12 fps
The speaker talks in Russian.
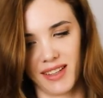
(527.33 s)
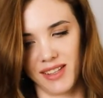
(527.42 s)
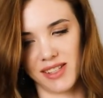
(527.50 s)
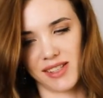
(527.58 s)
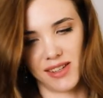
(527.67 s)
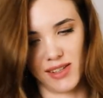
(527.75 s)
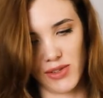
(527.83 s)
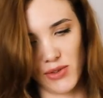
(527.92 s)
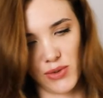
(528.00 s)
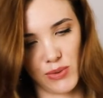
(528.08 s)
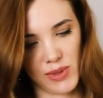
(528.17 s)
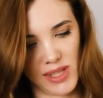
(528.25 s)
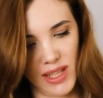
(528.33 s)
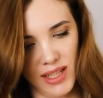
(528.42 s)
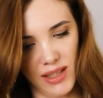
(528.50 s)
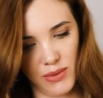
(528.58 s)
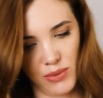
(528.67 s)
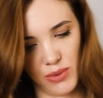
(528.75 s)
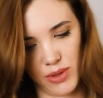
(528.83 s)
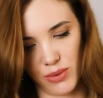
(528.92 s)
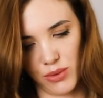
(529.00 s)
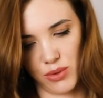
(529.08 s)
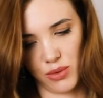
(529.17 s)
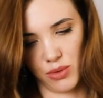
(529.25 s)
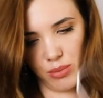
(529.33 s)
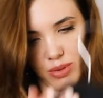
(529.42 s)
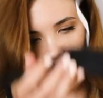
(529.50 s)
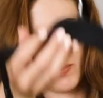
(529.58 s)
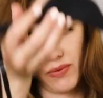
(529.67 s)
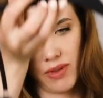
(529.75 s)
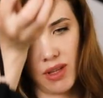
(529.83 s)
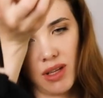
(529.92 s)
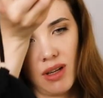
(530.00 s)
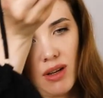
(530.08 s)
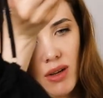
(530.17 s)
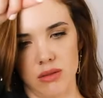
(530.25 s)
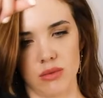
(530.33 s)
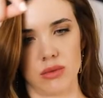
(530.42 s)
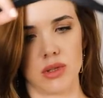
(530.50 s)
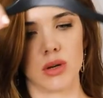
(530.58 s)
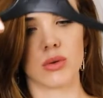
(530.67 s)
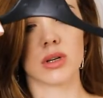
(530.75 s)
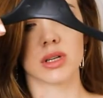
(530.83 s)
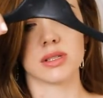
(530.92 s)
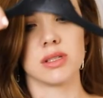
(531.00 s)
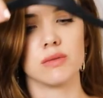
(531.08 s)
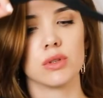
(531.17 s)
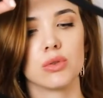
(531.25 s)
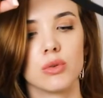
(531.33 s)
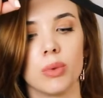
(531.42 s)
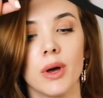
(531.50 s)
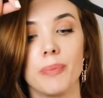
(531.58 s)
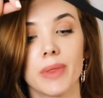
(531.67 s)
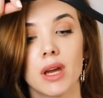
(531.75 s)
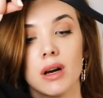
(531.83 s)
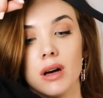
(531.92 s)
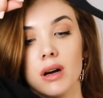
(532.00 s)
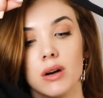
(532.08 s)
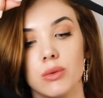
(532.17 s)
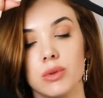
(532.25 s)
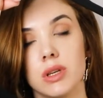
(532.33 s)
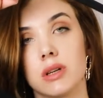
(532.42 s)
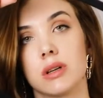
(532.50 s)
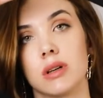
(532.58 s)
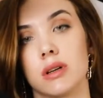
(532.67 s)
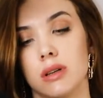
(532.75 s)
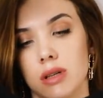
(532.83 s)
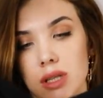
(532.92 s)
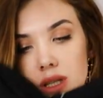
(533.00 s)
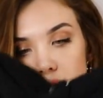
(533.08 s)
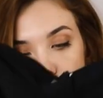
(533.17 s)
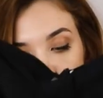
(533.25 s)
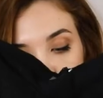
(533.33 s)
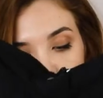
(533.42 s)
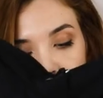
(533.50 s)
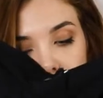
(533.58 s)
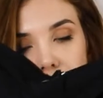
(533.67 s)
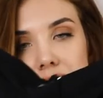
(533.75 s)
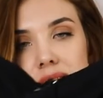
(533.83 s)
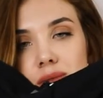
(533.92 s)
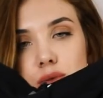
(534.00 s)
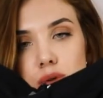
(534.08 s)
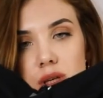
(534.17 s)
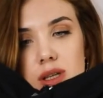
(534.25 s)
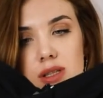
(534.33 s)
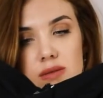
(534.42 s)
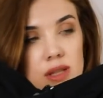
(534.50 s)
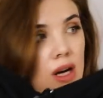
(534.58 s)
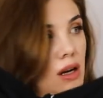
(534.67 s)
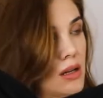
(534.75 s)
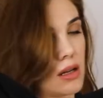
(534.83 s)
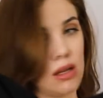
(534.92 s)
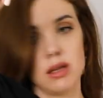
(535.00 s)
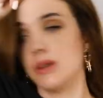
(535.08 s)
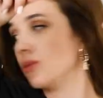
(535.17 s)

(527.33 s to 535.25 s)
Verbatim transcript: Не сразу, но узнала. Вот он, топ. Какой красивый топ. А, у них этот топ есть в других цветах, и